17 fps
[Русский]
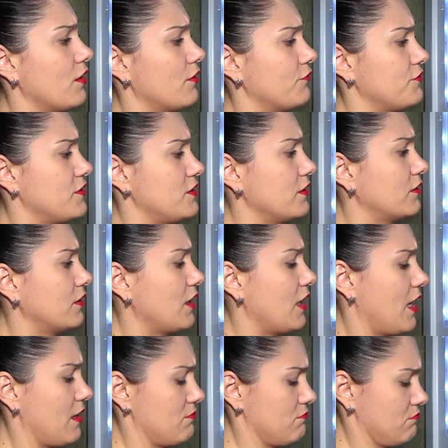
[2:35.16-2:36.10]

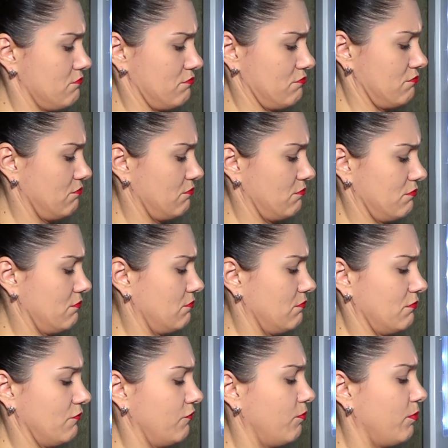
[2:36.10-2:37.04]
всегда
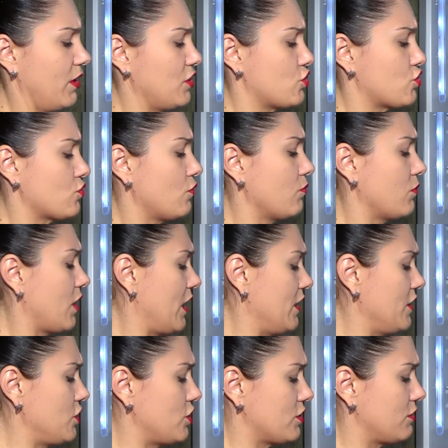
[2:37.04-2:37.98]
в большом
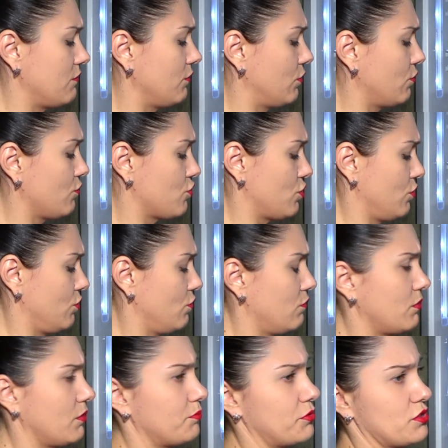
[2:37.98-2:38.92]
количестве тоже
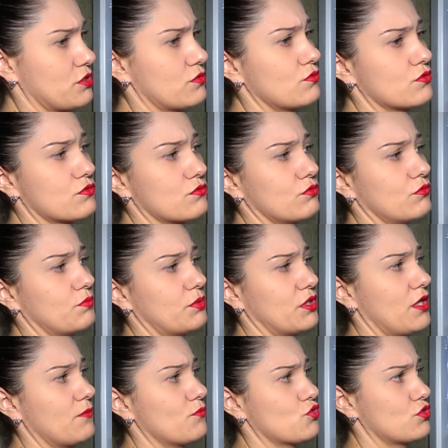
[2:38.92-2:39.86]
дома присутствует,
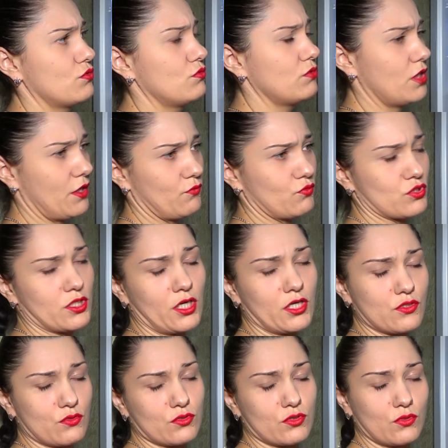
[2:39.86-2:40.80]
потому что ну, я его
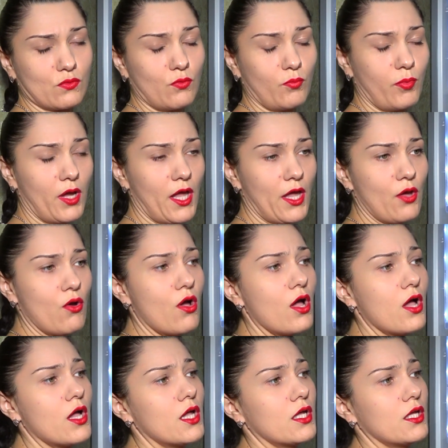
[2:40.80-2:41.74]
сразу закупаю.
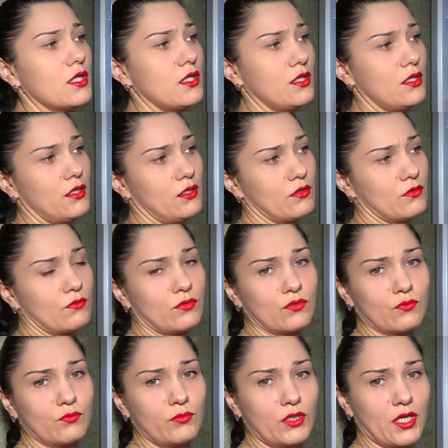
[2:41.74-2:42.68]
И
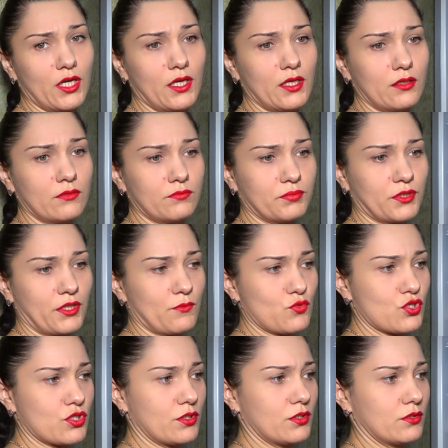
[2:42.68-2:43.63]
он у меня, потому
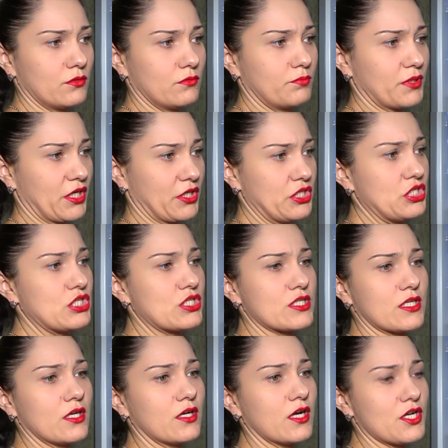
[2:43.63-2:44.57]
что
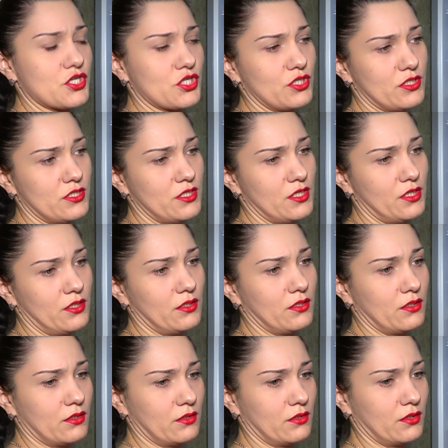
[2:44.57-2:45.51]
практически каждый день
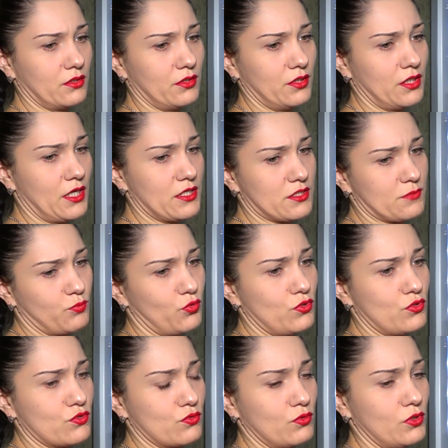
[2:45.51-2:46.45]
э, я
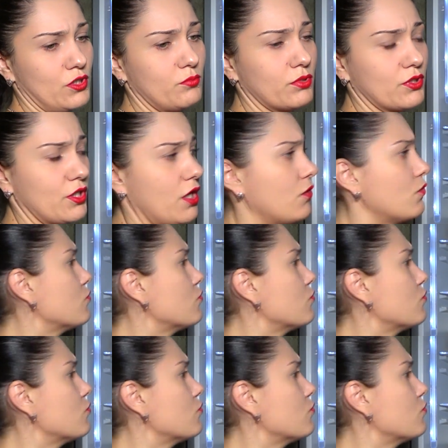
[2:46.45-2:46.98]
использую либо на